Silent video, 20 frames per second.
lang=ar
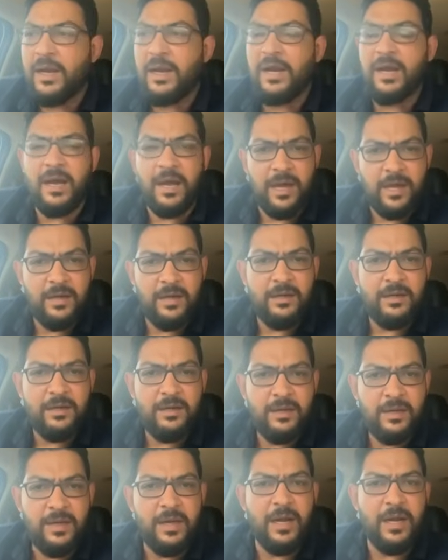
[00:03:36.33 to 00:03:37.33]
إلى الآن
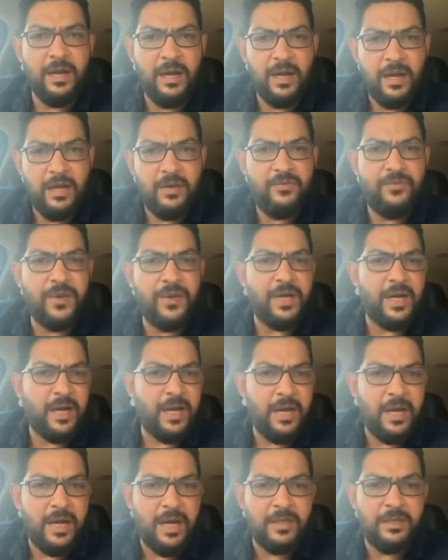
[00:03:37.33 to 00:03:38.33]
إلى الآن في
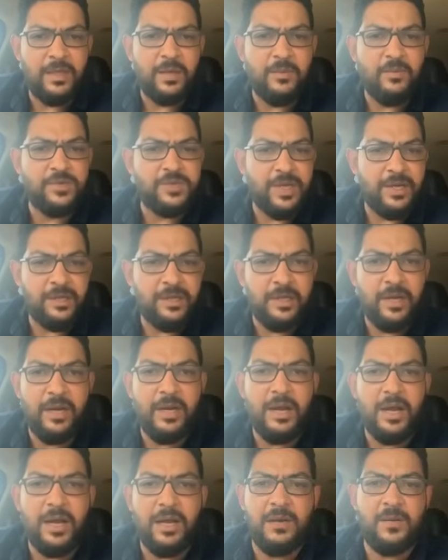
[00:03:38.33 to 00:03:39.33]
قحاتة
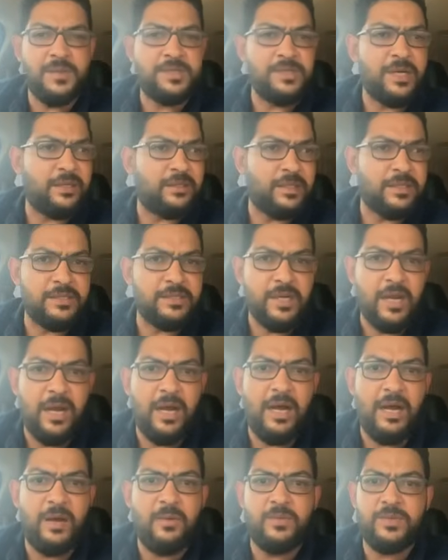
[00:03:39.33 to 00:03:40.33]
مسيطرين على وزارة
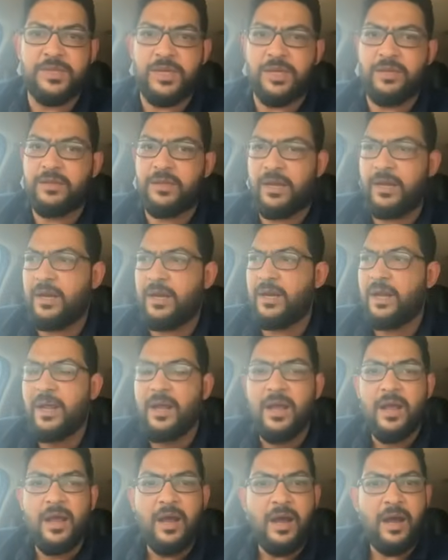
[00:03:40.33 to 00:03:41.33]
الصحة مسيطرين
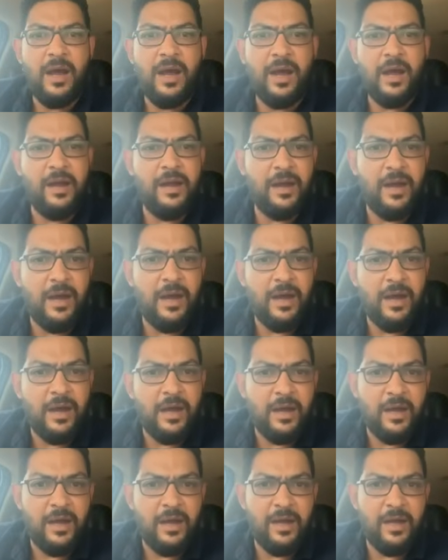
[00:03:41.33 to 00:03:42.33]
على
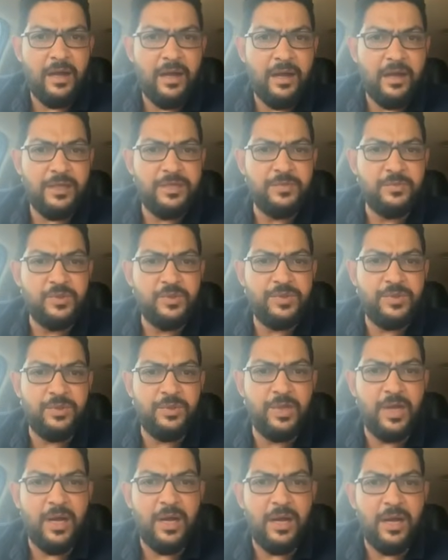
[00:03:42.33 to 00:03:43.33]
آه، اسمه
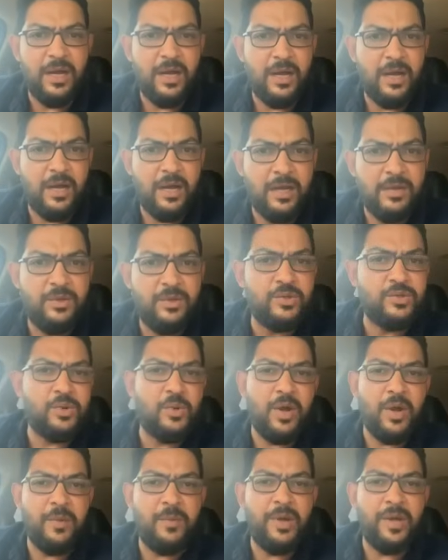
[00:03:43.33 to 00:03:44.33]
شنو ده آه،
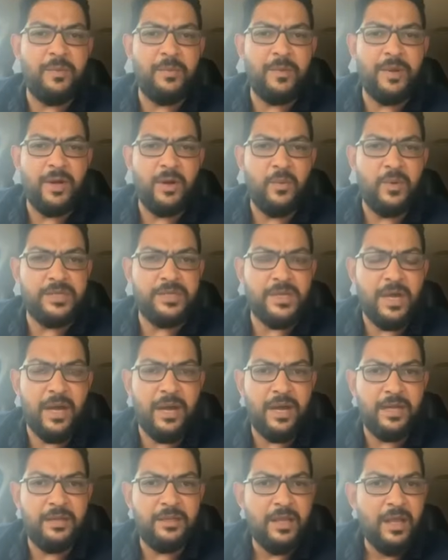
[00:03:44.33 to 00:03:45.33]
جزء كبير من
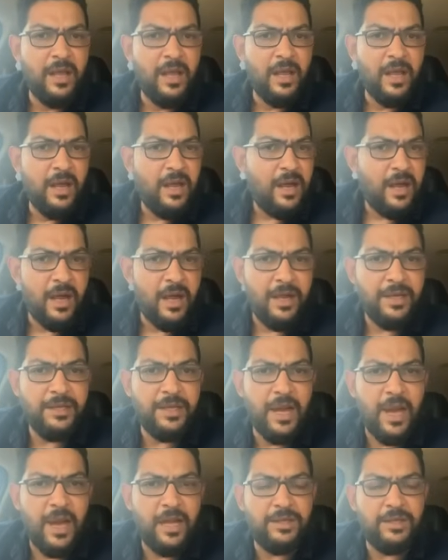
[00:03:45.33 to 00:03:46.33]
الوزارات آه،
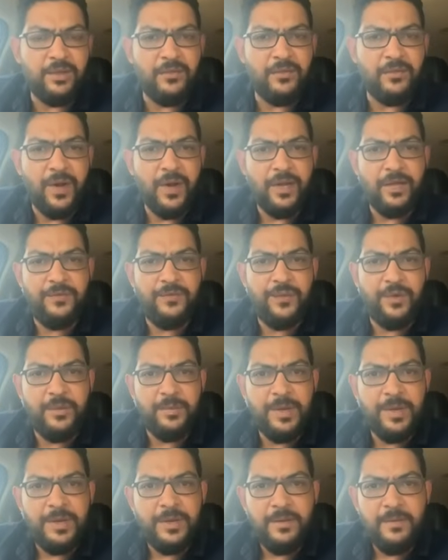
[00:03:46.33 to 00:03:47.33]
انت قاعد تتفرج
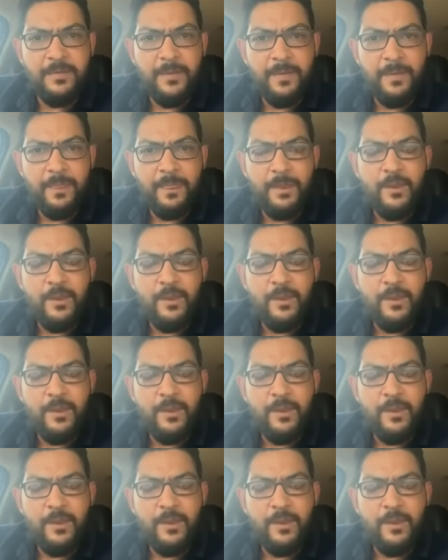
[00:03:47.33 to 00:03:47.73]
فيهم يعني